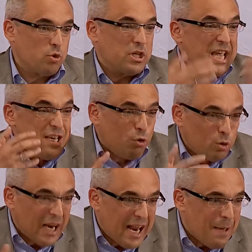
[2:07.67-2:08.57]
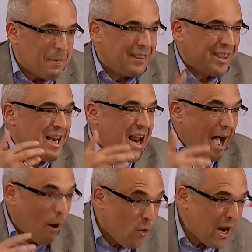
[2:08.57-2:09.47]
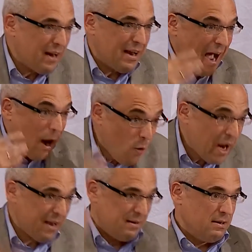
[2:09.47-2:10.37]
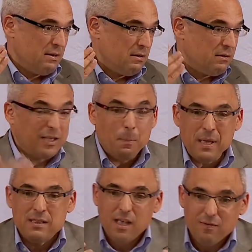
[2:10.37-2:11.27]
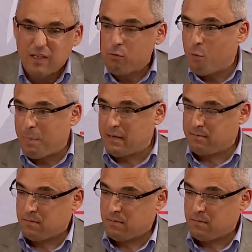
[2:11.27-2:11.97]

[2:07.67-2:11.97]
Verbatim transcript: Pues esto tan elemental ahora, ahora depende de Europa.